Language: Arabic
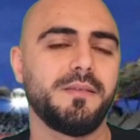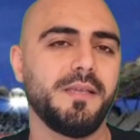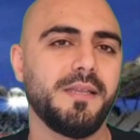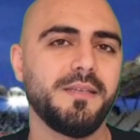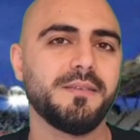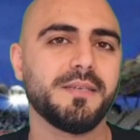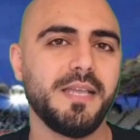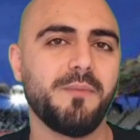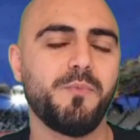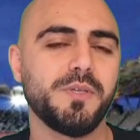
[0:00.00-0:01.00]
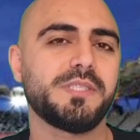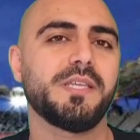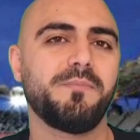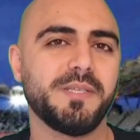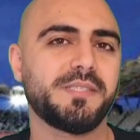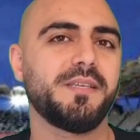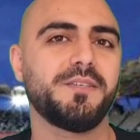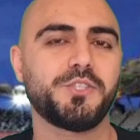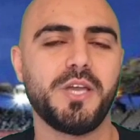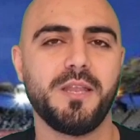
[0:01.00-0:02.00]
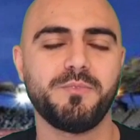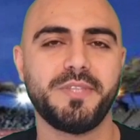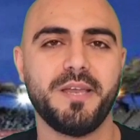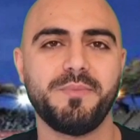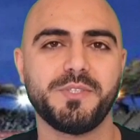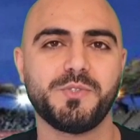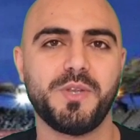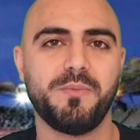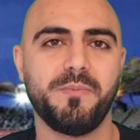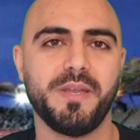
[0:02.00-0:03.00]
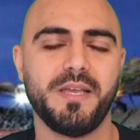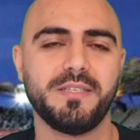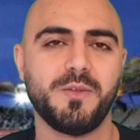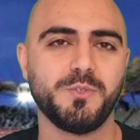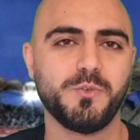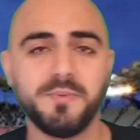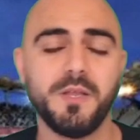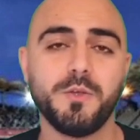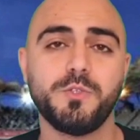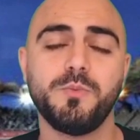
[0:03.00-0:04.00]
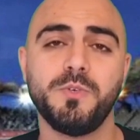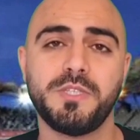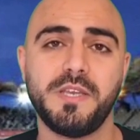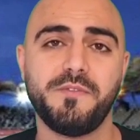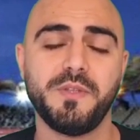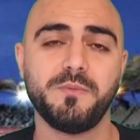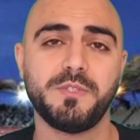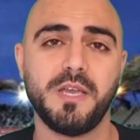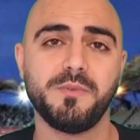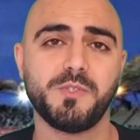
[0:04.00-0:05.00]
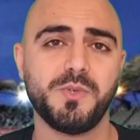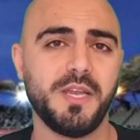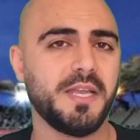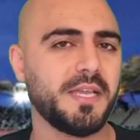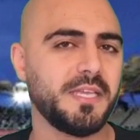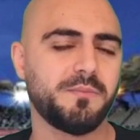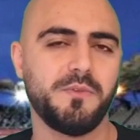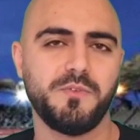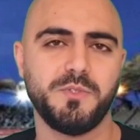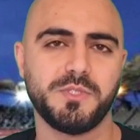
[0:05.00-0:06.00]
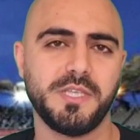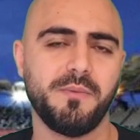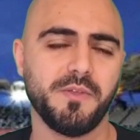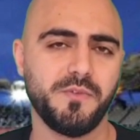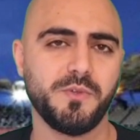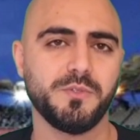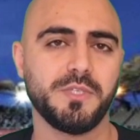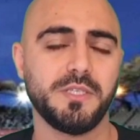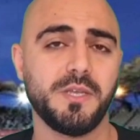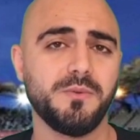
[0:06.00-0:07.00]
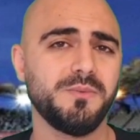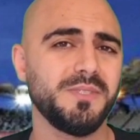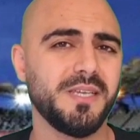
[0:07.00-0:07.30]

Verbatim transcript: يعني غياب مؤثر بس ان شاء الله منتخبنا السوري بمن حضر بالنسبه لقدوم محترفين المنتخب السوري انا حكيت بالفيديو السابق فيكم تحضروا